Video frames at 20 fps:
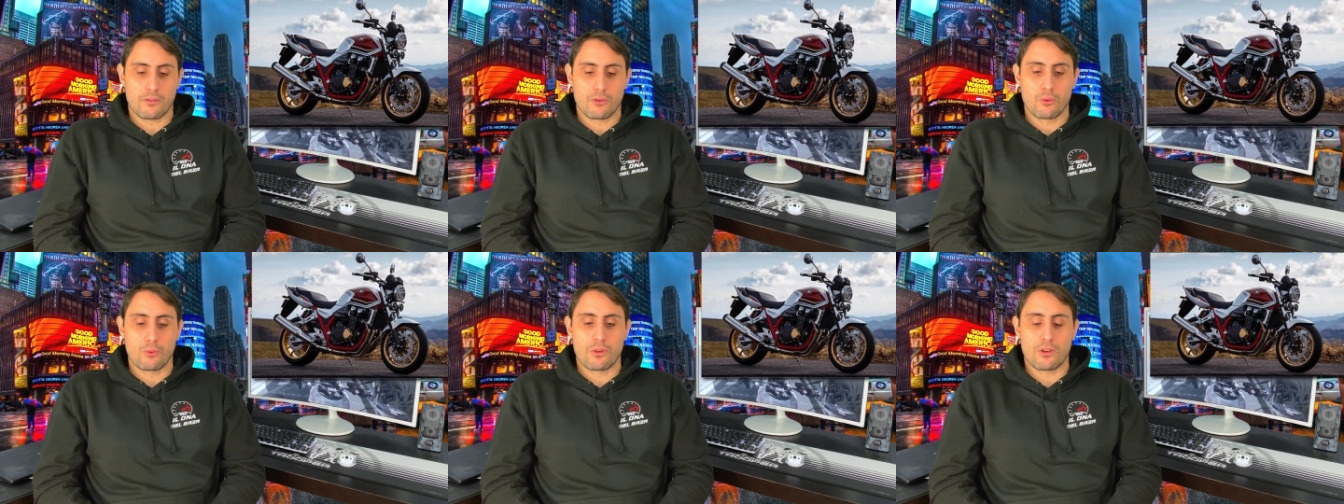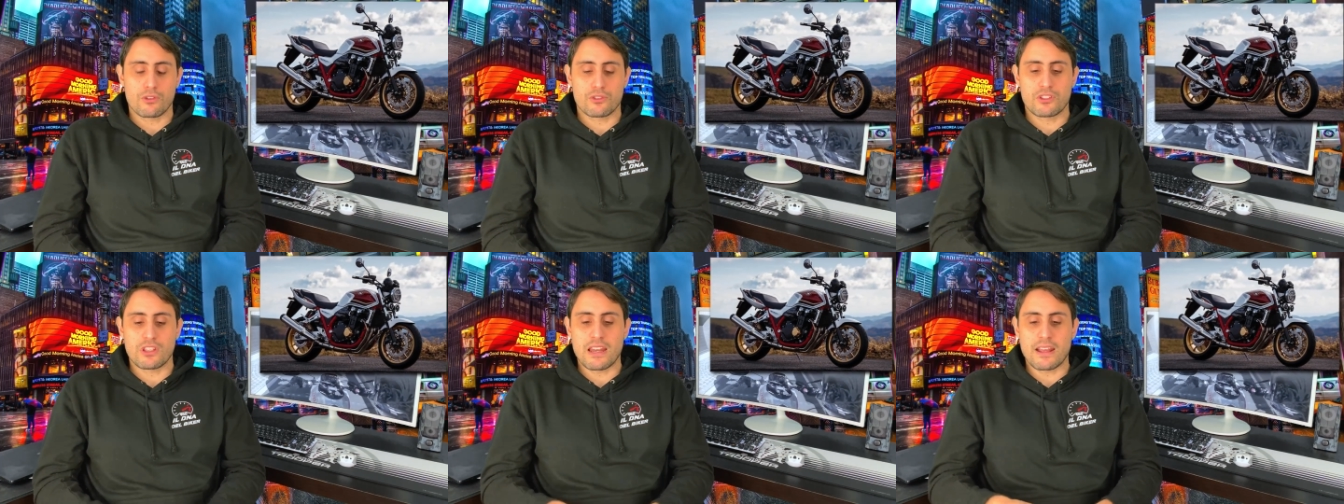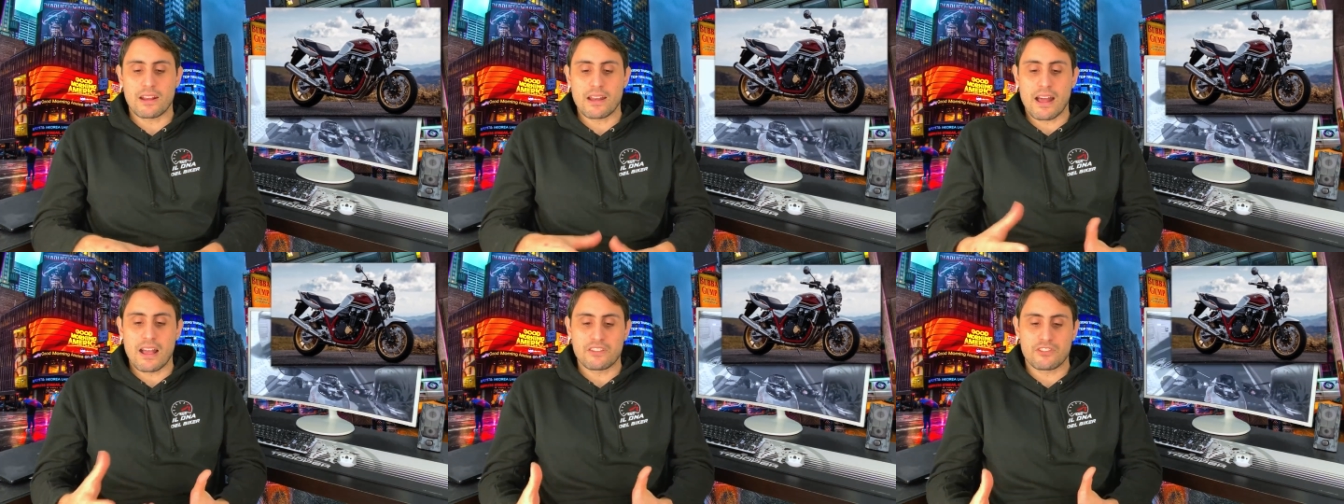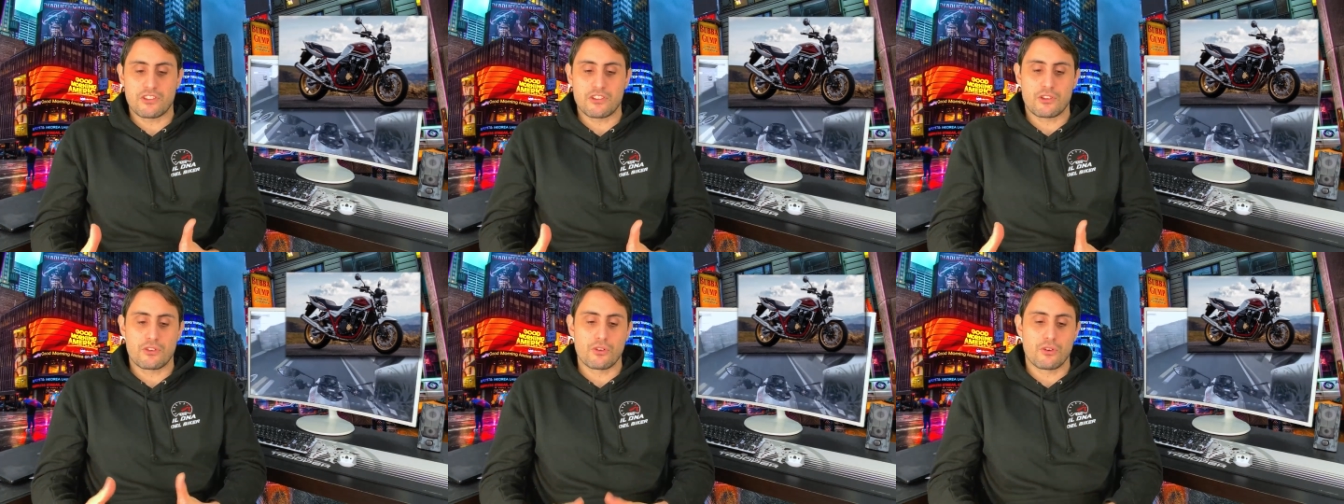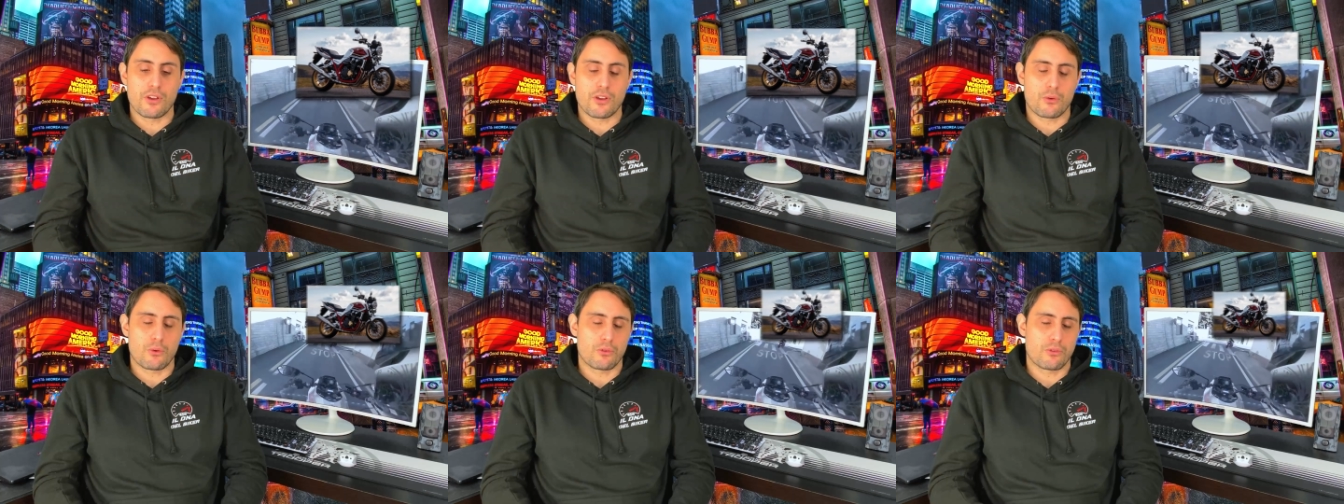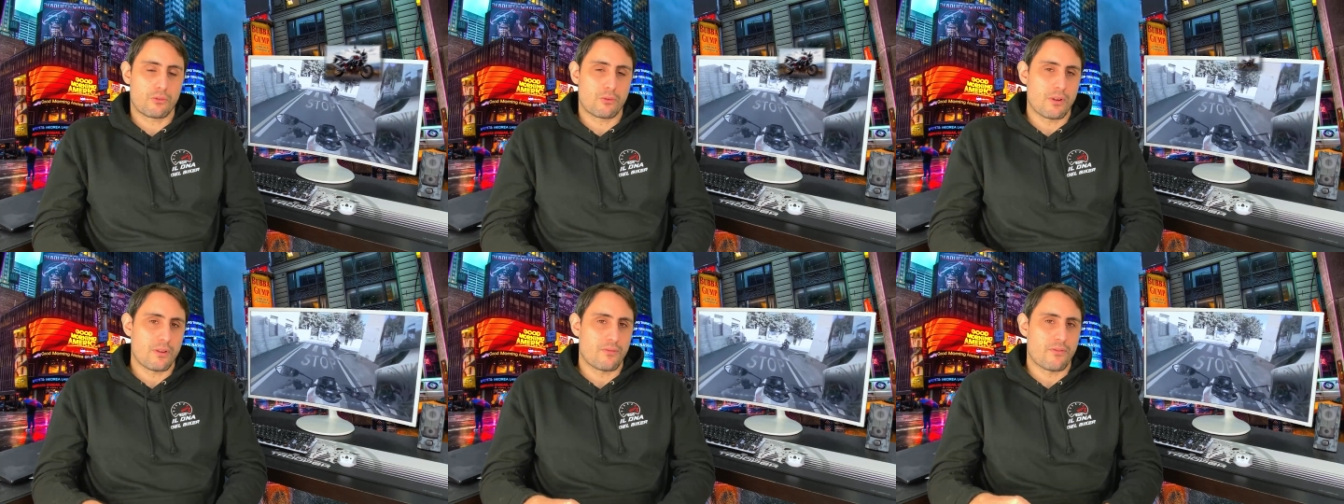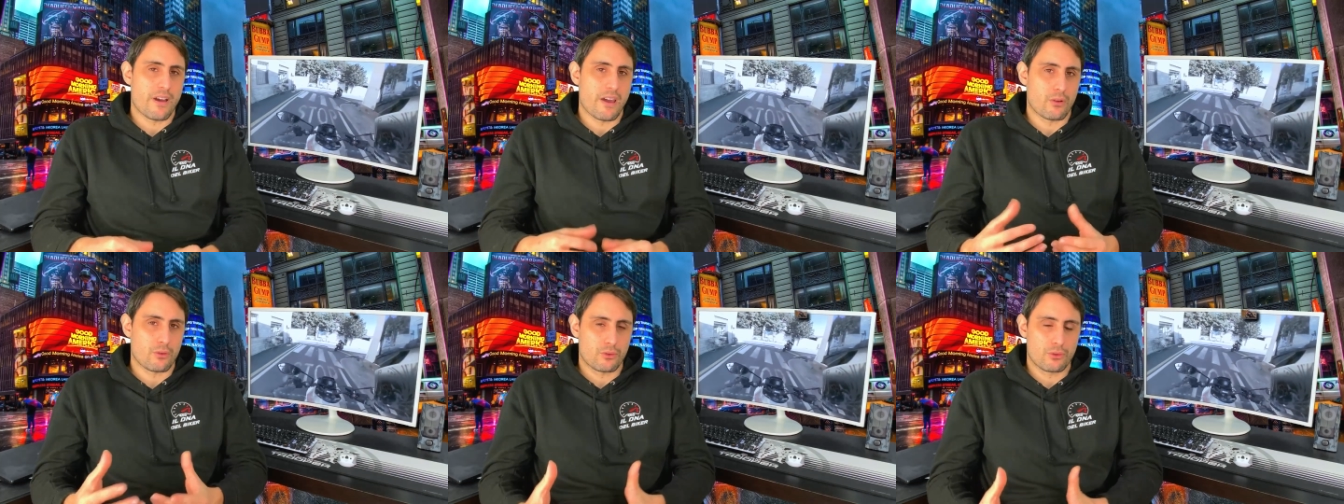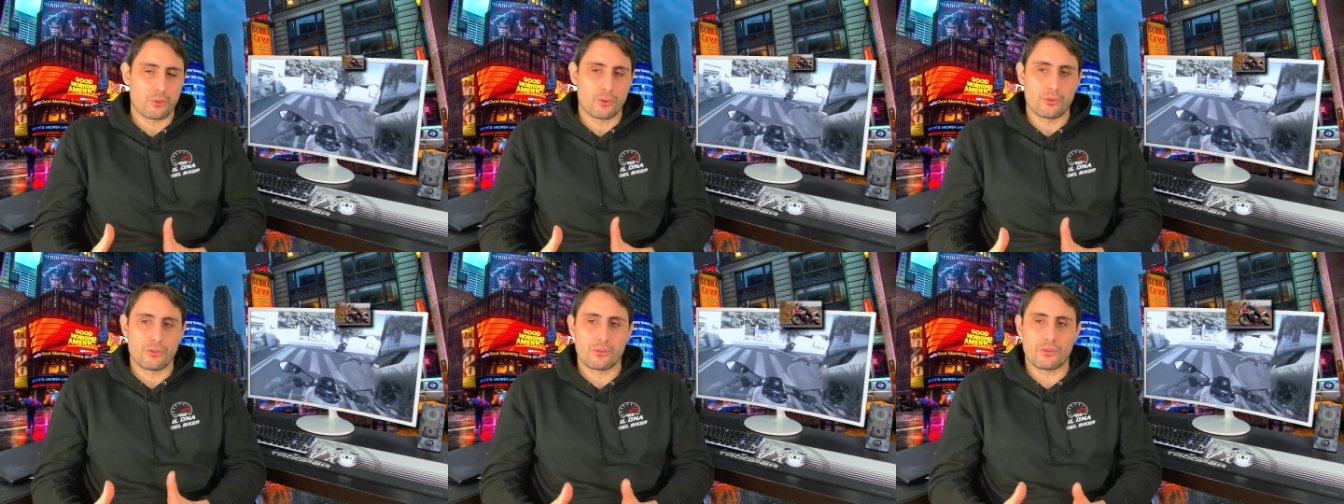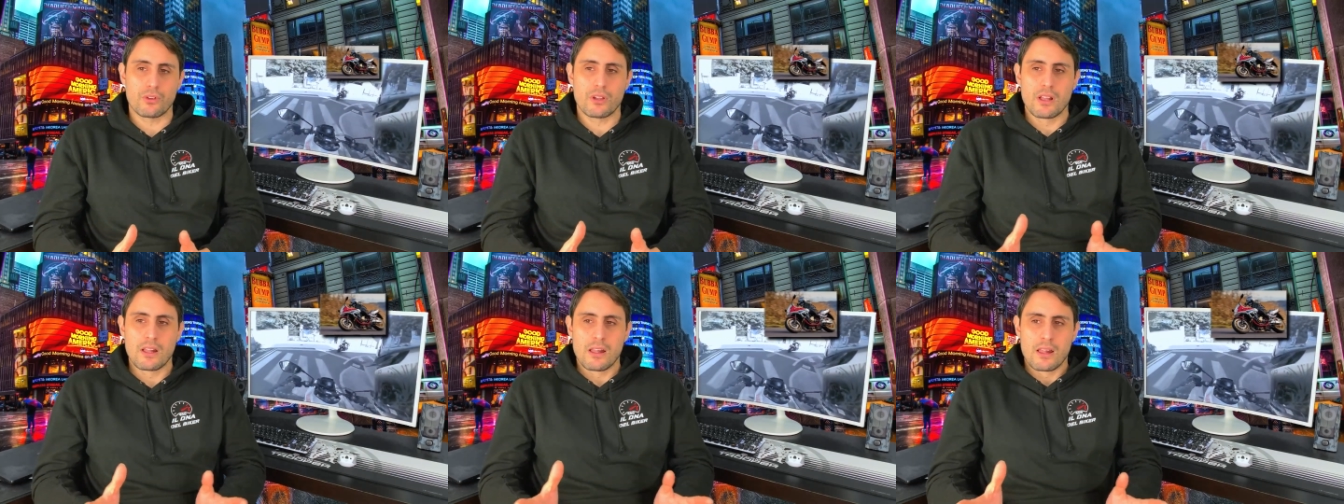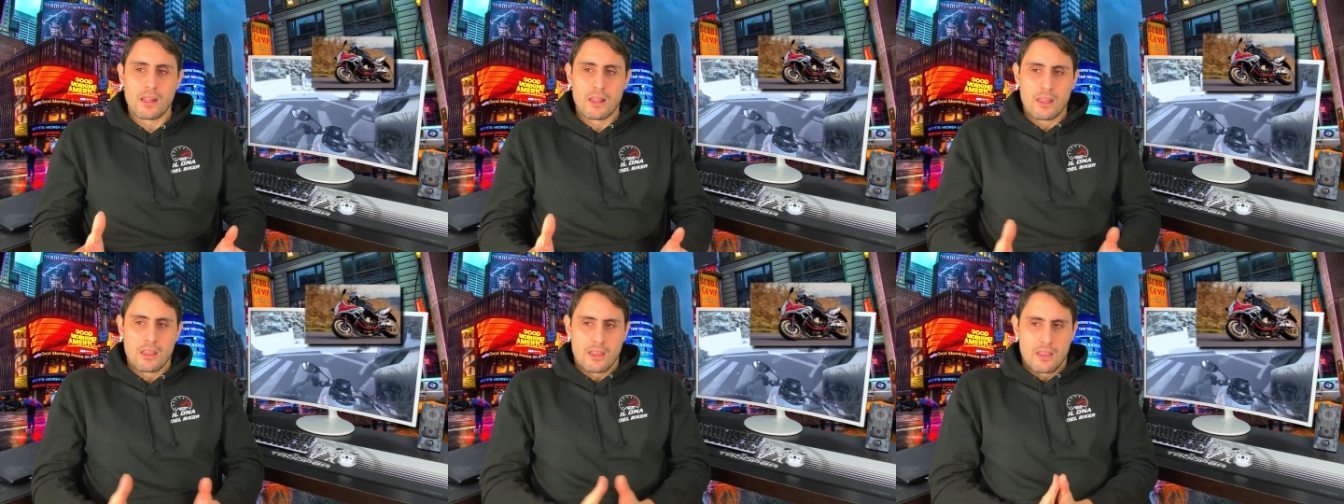con quello stile classico e con quel faro tondo.